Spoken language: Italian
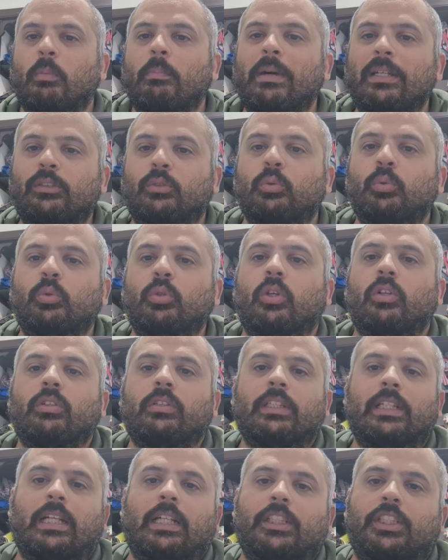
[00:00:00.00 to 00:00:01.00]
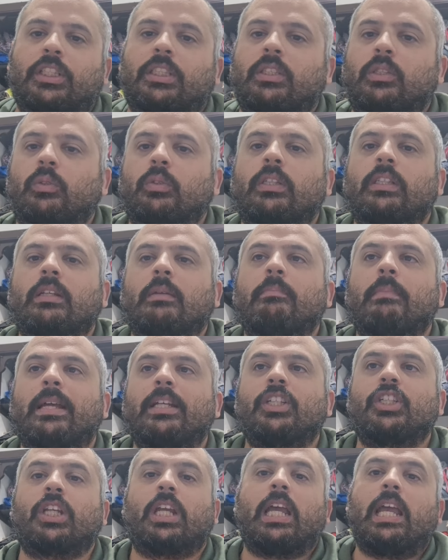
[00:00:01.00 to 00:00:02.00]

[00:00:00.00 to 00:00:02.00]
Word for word: maturo nella gestione del match,